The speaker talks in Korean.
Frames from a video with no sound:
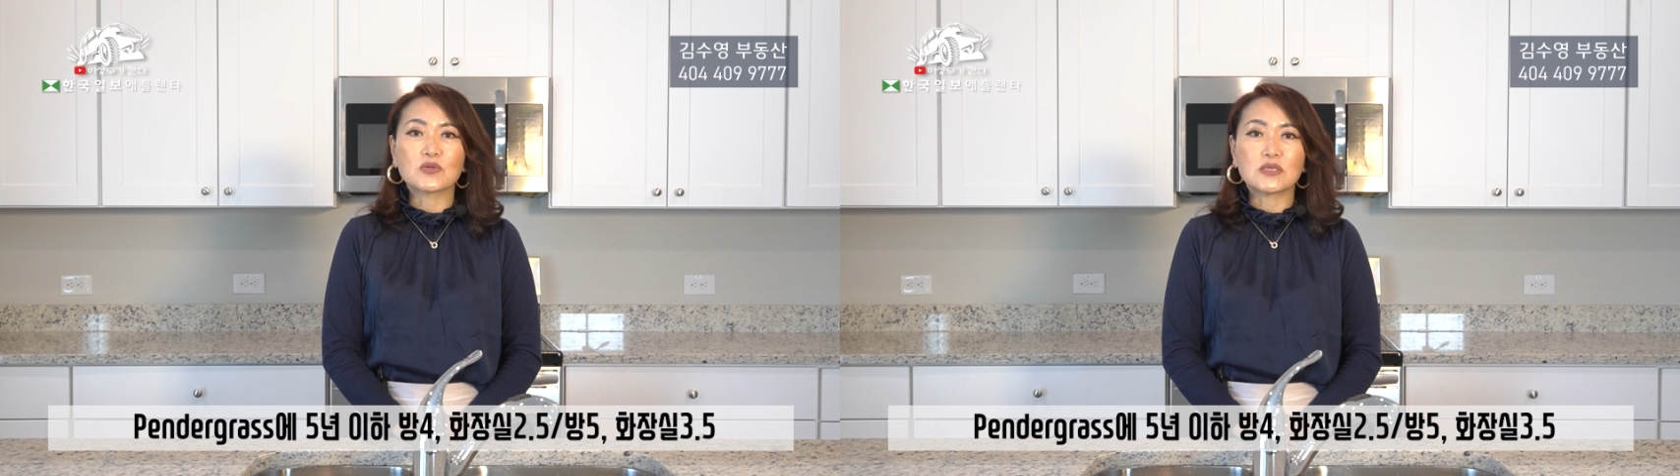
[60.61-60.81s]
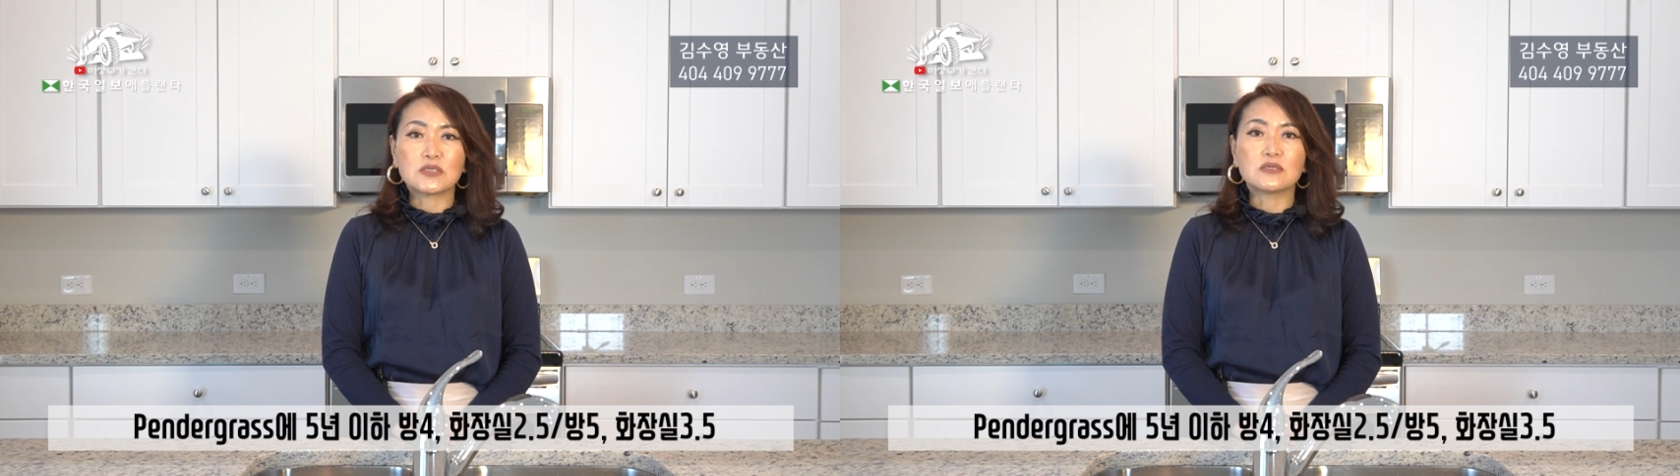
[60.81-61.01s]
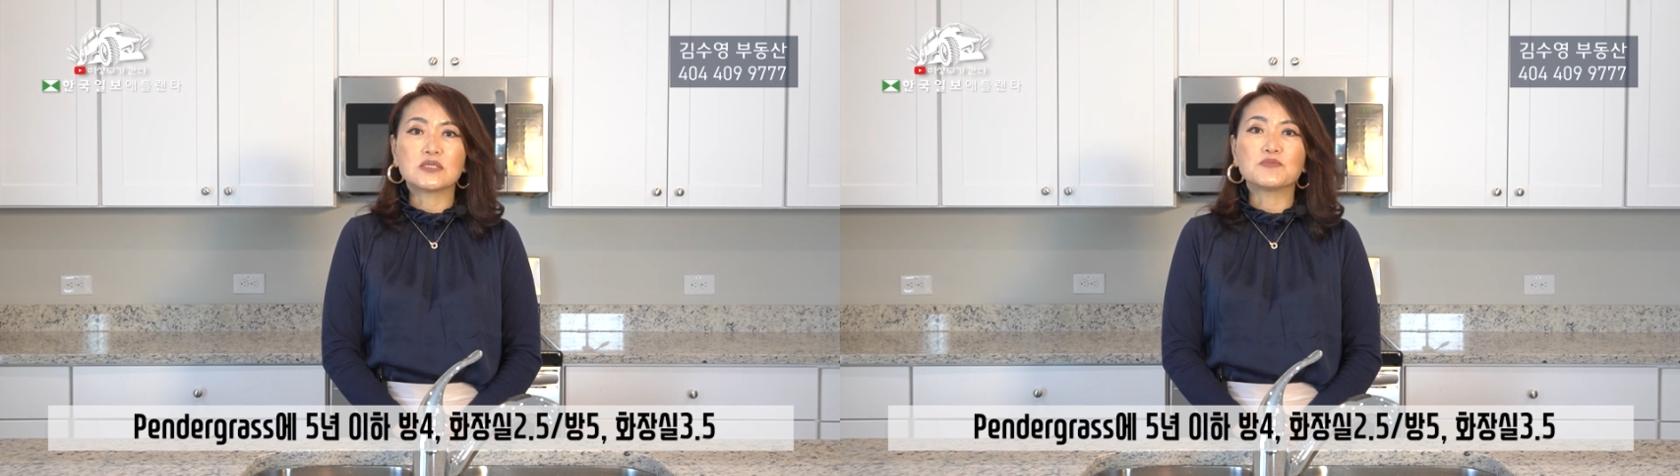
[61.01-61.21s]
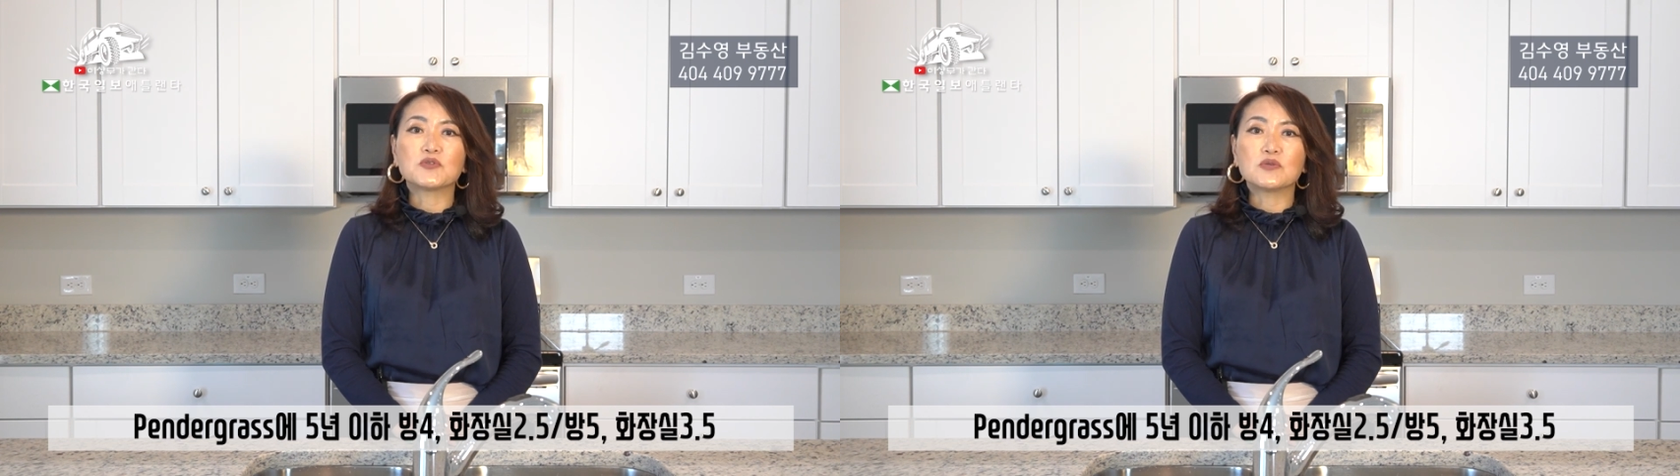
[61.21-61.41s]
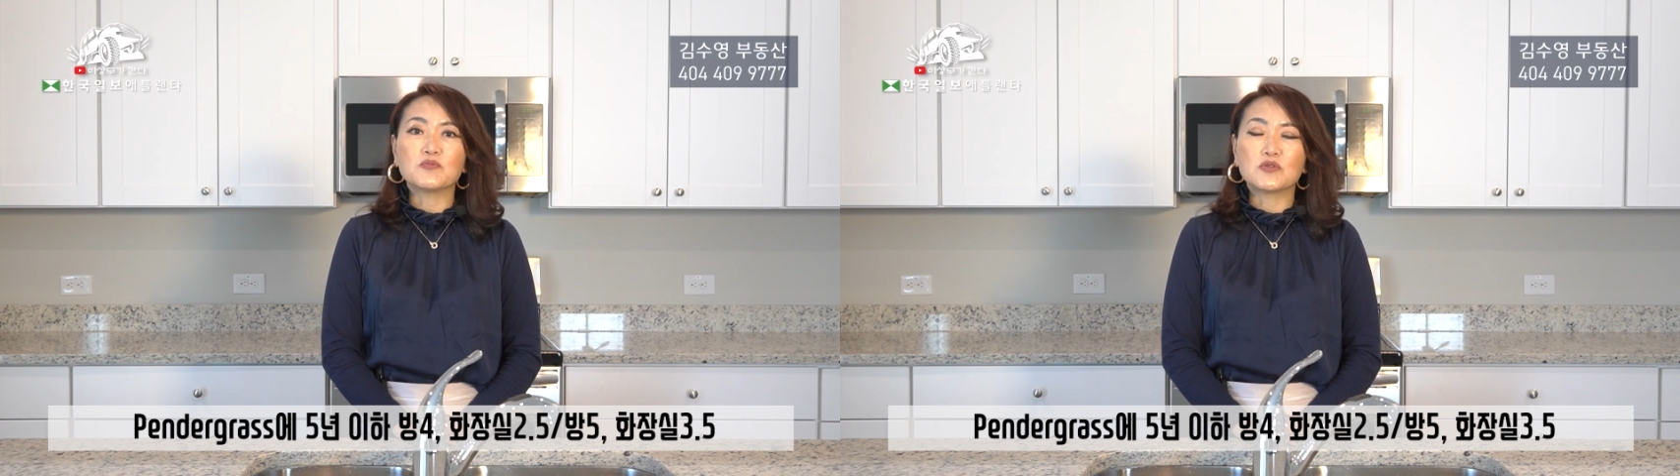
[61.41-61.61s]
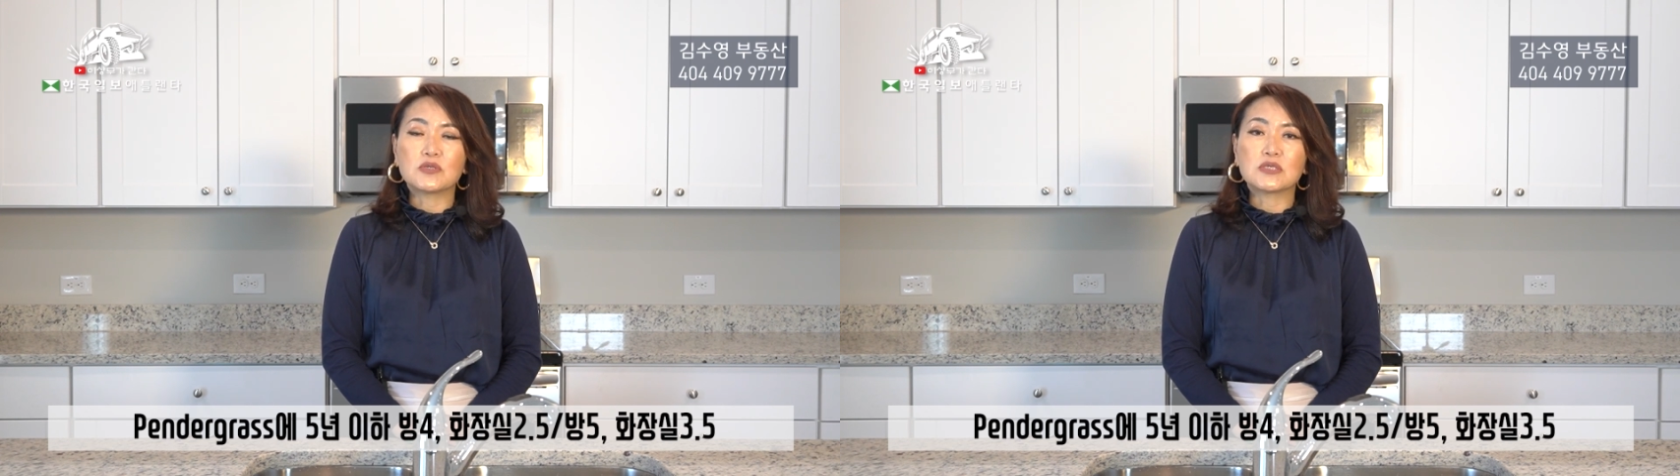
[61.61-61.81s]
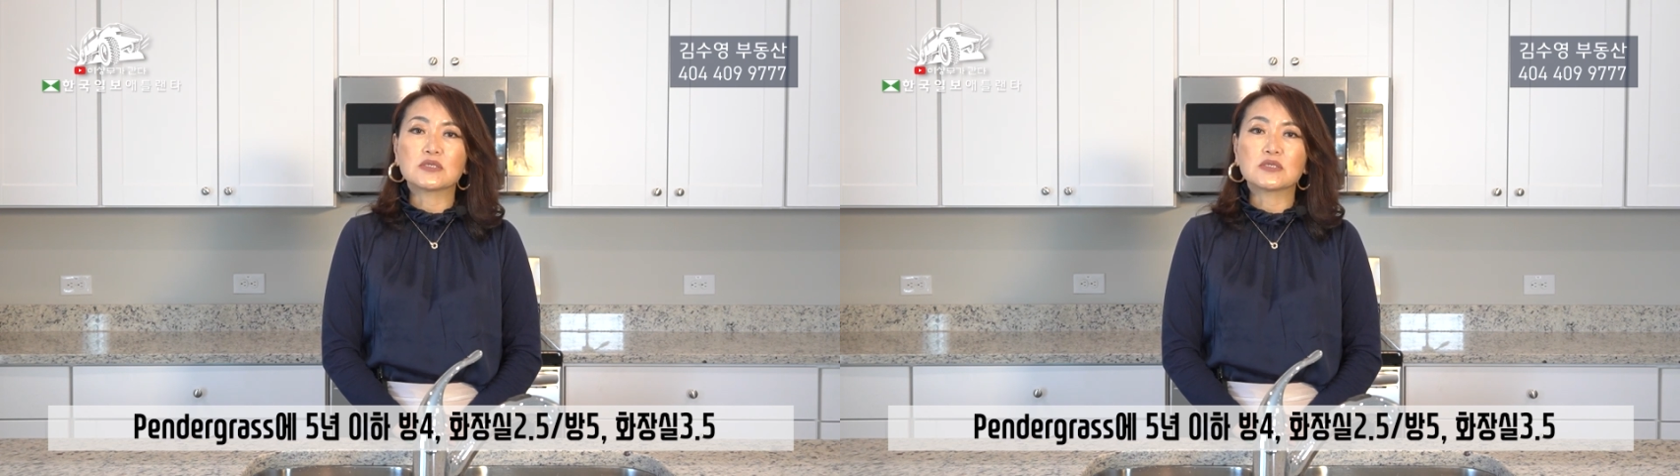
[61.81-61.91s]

계신 집주인분들